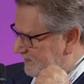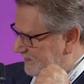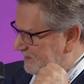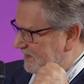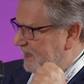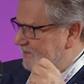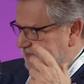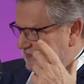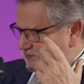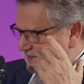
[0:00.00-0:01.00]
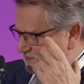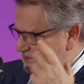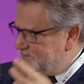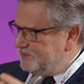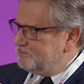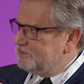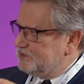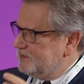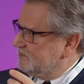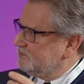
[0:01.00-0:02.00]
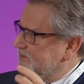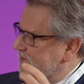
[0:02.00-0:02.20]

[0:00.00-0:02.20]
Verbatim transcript: Tak? Przecież nie szczepimy się